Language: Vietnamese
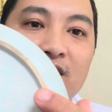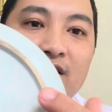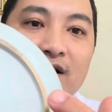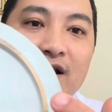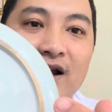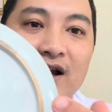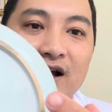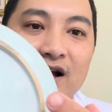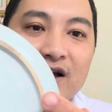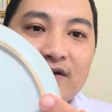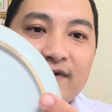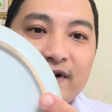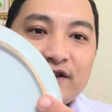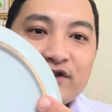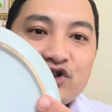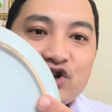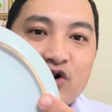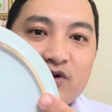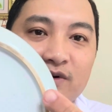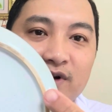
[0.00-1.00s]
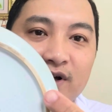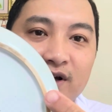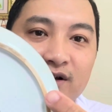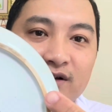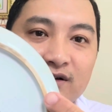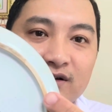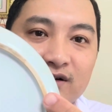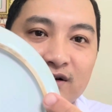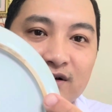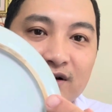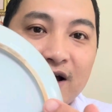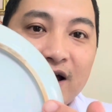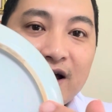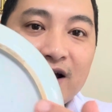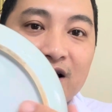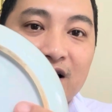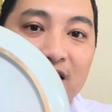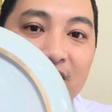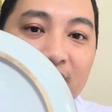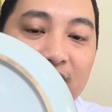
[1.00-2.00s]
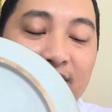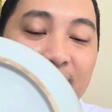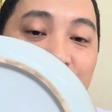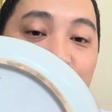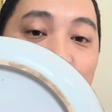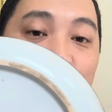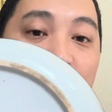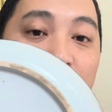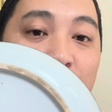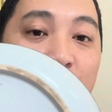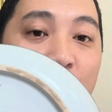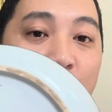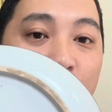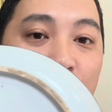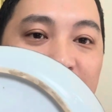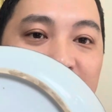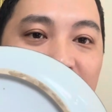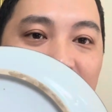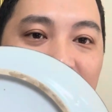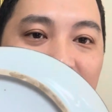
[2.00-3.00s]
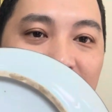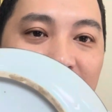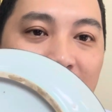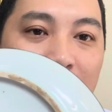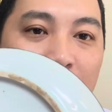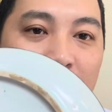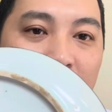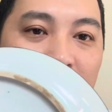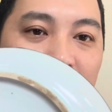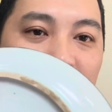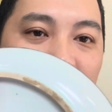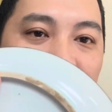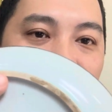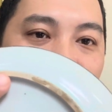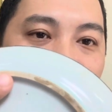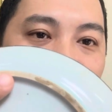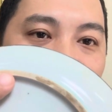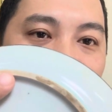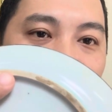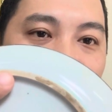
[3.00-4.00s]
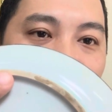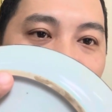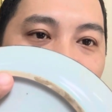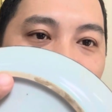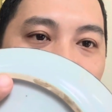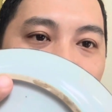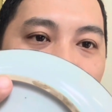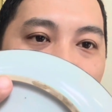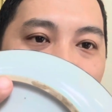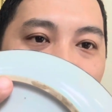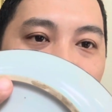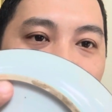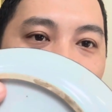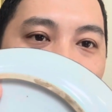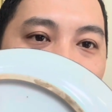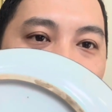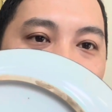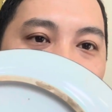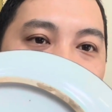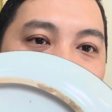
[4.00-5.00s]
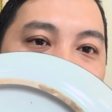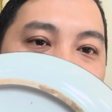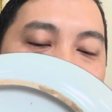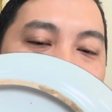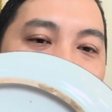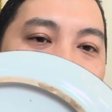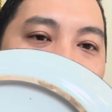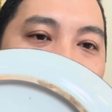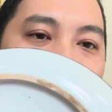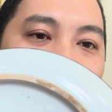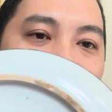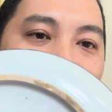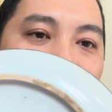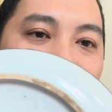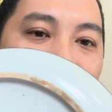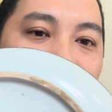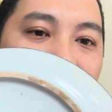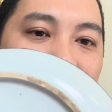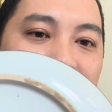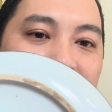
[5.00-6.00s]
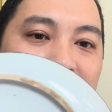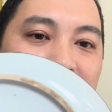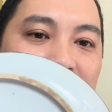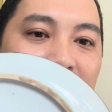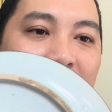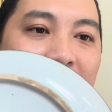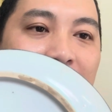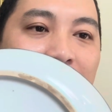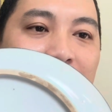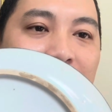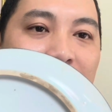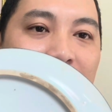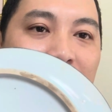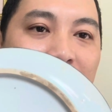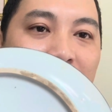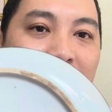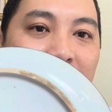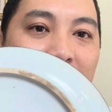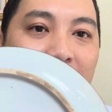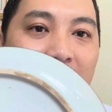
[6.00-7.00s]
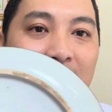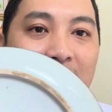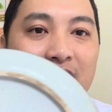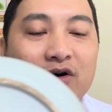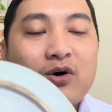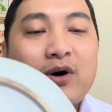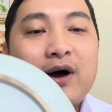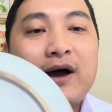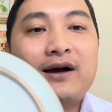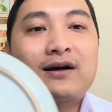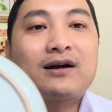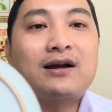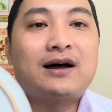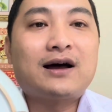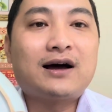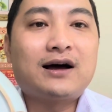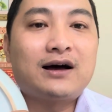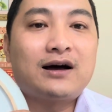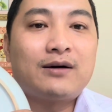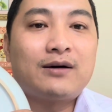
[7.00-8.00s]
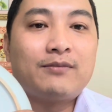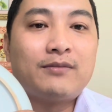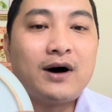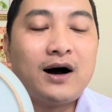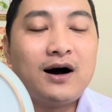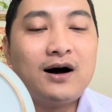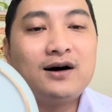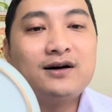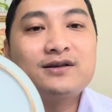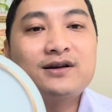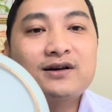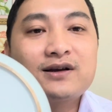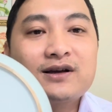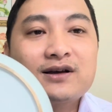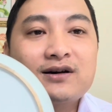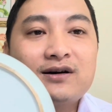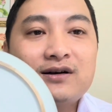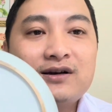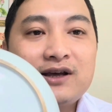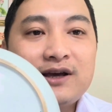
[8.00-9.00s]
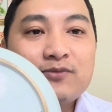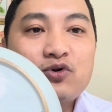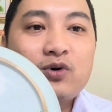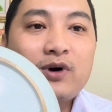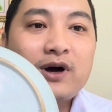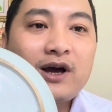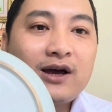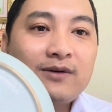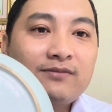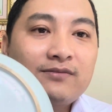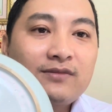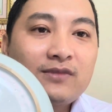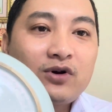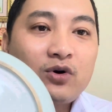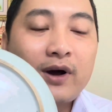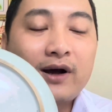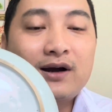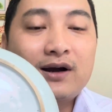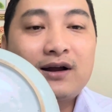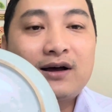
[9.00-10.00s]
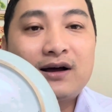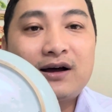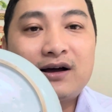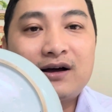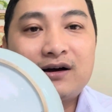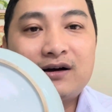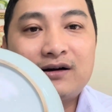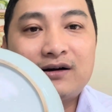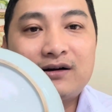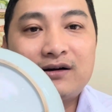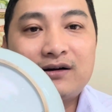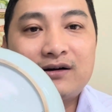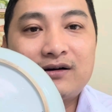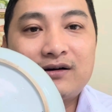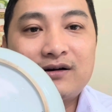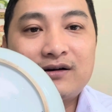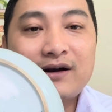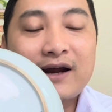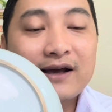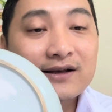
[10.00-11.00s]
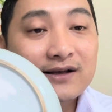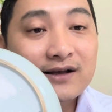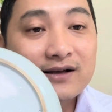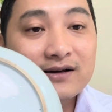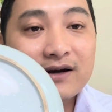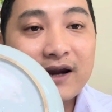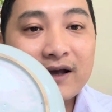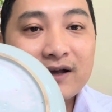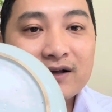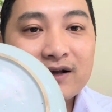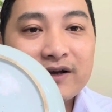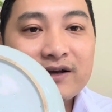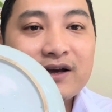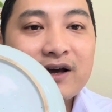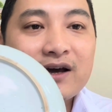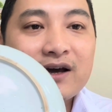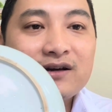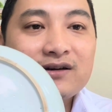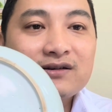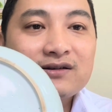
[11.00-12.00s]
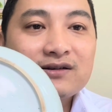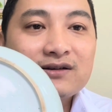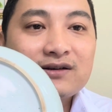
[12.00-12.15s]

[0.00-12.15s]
đây là cái vành chôn này đây là cái vành chôn cổ xịn nha mọi người đấy mọi người cứ uh, xem à, hoặc là mở những cái clip của em hoặc là đăng đăng ký kênh